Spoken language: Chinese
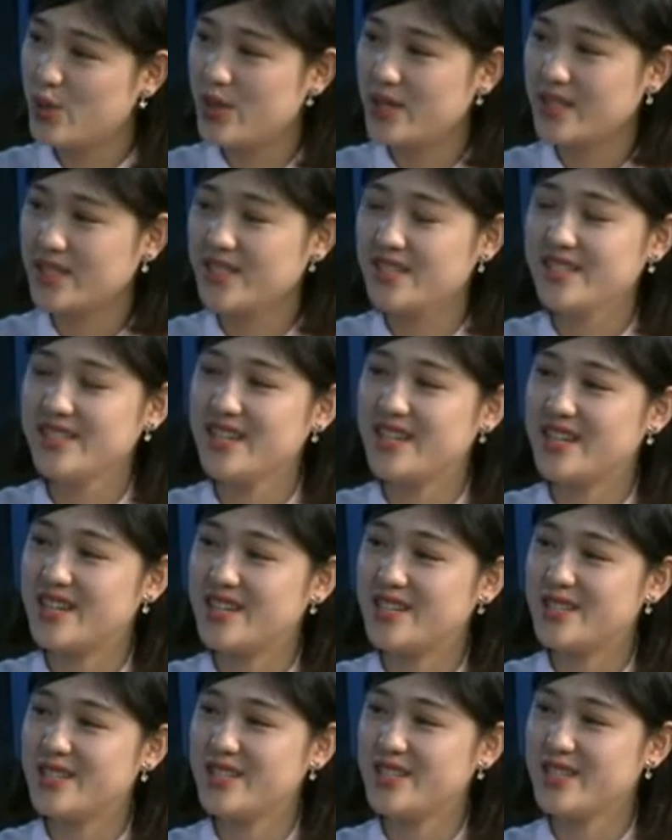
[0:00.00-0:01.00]
所以可想
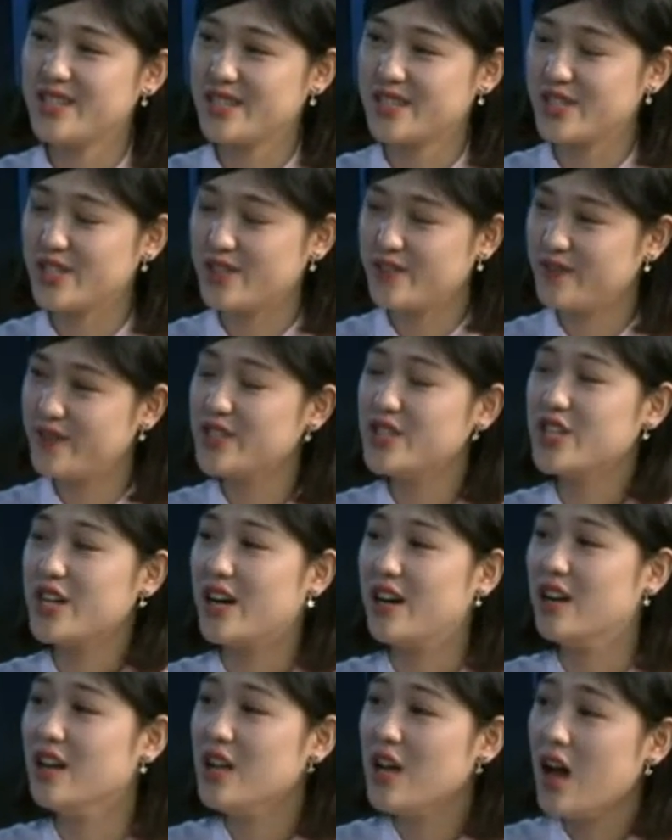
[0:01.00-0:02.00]
而知，这个是非
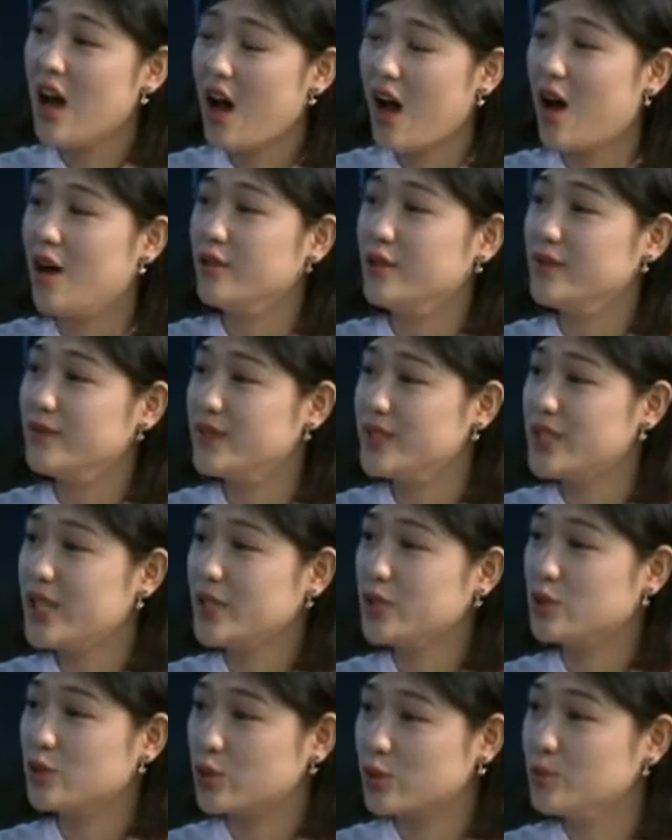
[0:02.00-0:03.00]
常好的、非
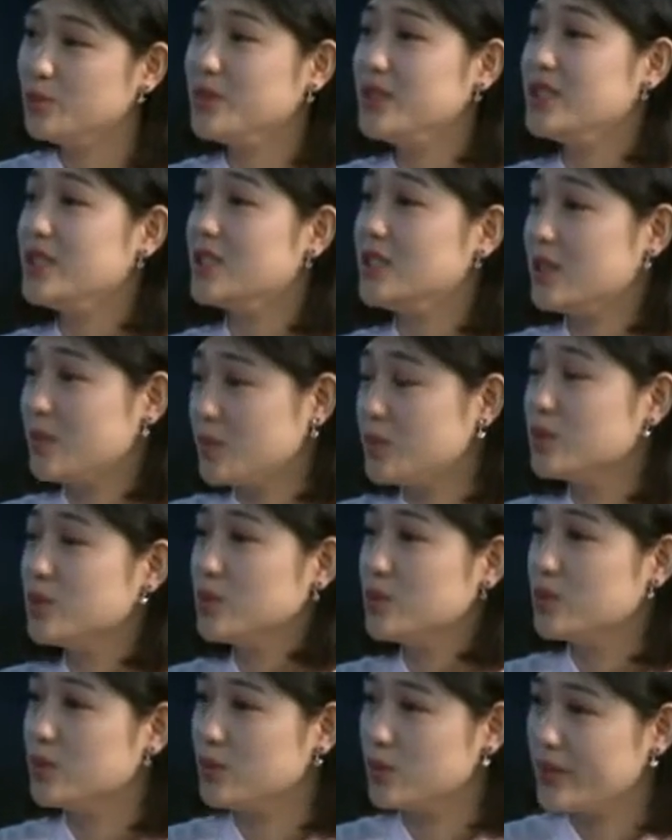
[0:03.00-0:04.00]
常有功底的一
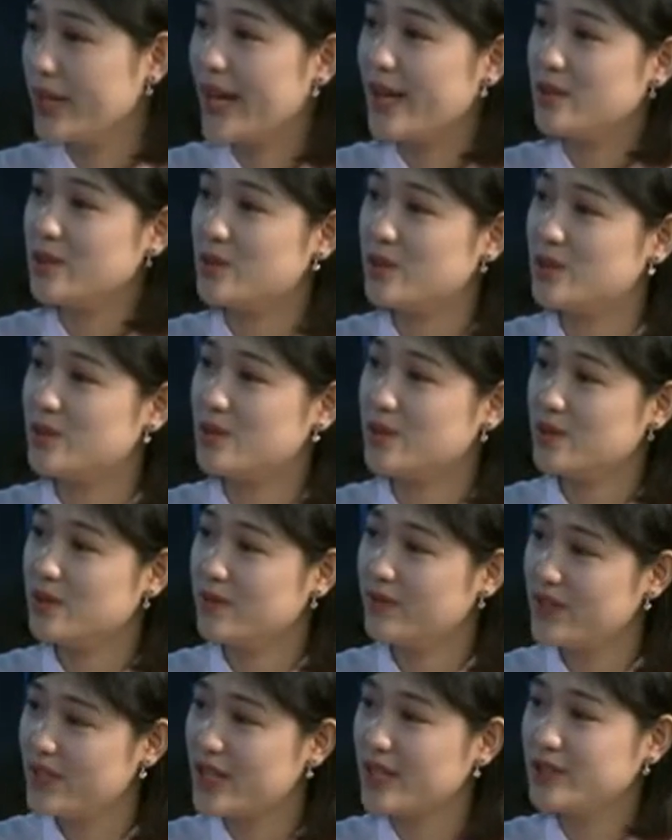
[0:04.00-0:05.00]
部舞台剧，
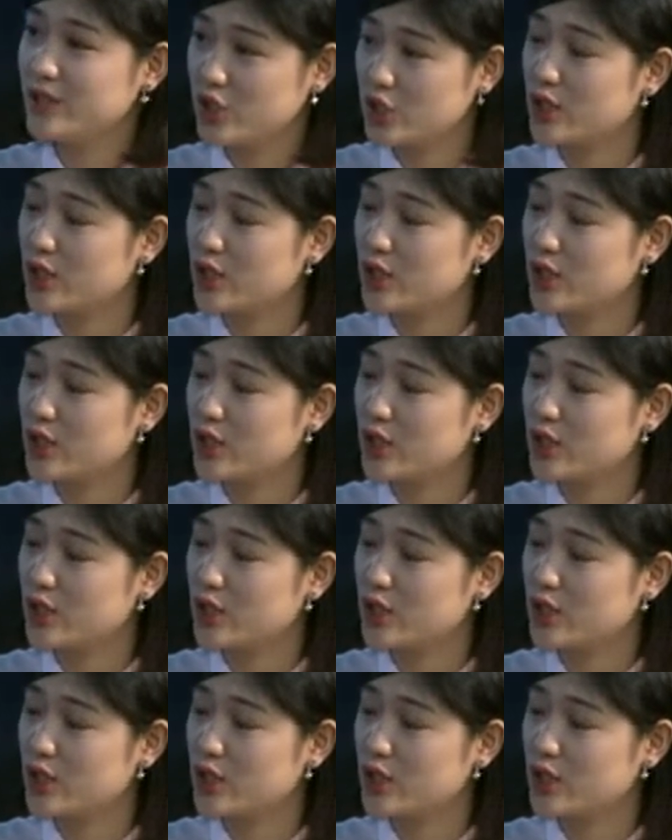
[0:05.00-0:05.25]
非常的